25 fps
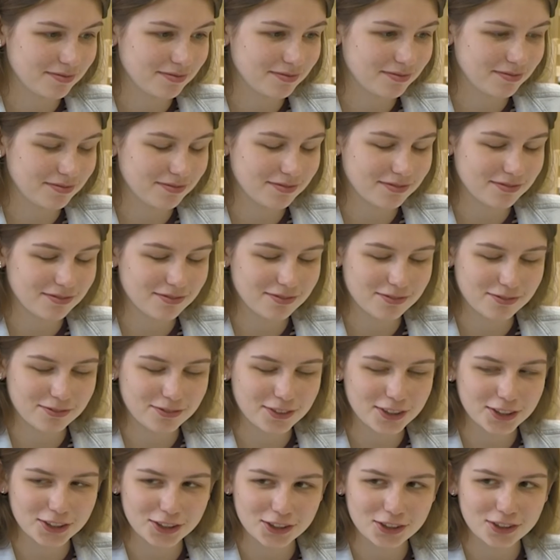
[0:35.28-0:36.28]
Приказы о
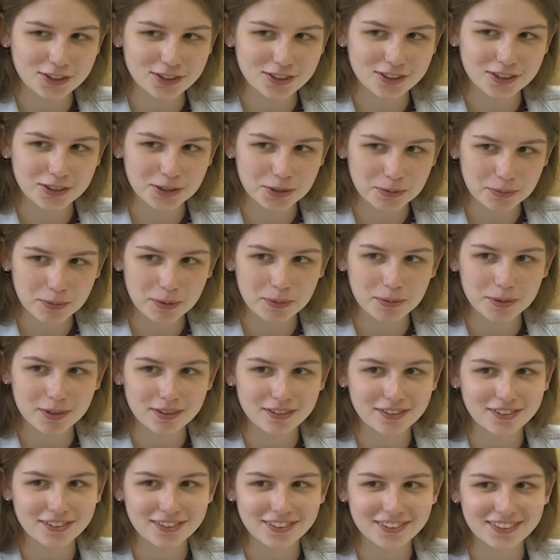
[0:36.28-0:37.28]
зачислении должны быть
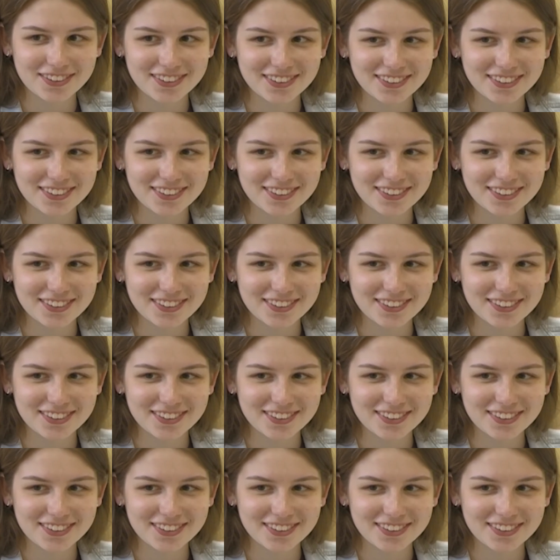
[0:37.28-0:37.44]
изданы